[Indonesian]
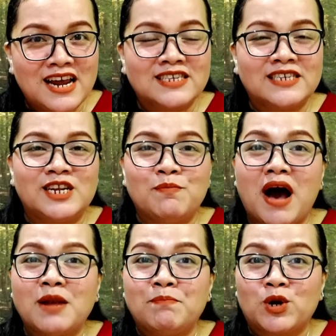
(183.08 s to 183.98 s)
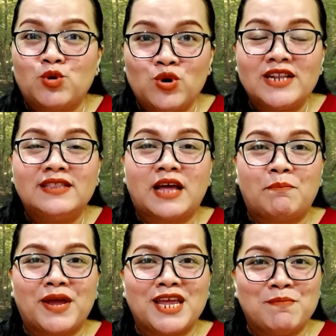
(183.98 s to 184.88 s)
lah si jadi bahan pernungan
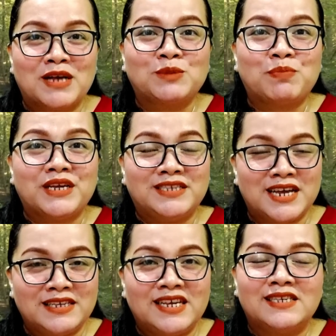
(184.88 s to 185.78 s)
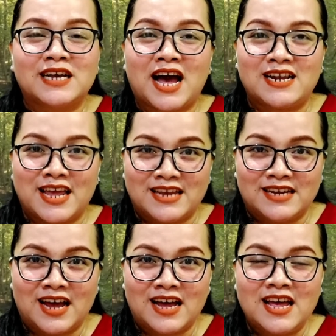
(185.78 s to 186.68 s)
tapi ibas PJJ sekali
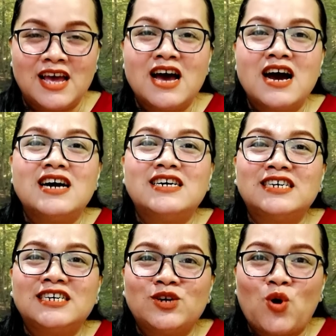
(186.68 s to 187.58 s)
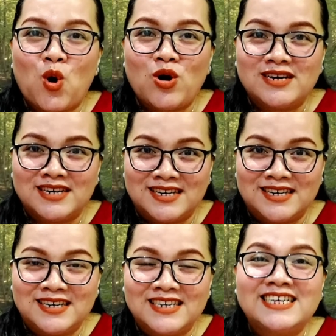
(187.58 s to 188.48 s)
Eida
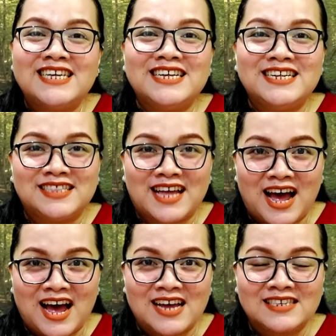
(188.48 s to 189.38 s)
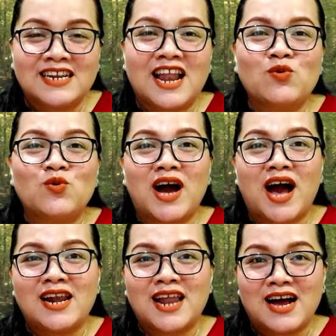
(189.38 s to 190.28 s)
enggonge kita selaku
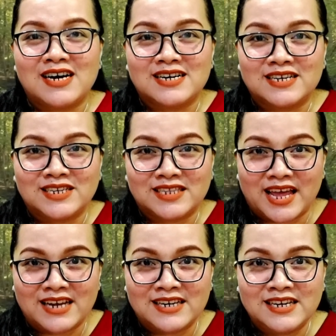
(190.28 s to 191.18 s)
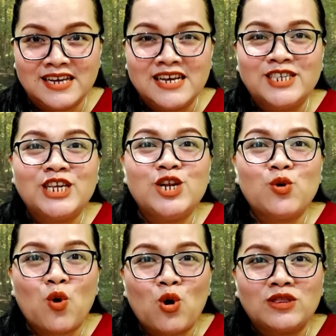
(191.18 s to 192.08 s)
kalak Kristen,
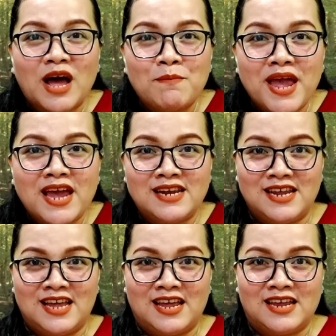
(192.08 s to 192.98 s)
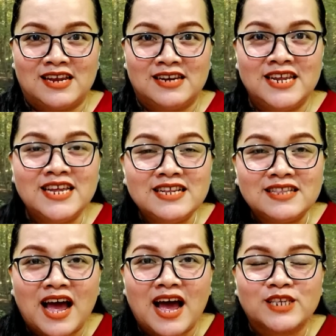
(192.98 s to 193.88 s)
sinota bene
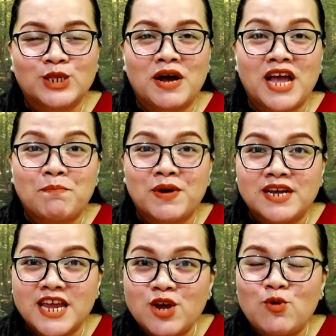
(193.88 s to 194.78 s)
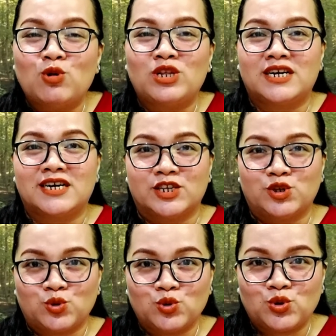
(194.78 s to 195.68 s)
minta sebagai pengikut
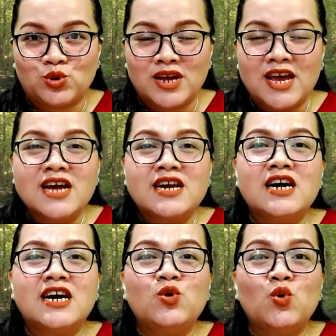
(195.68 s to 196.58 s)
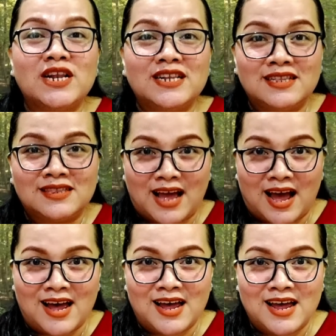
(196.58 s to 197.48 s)
Kristus, kegeluhan kegeluhenta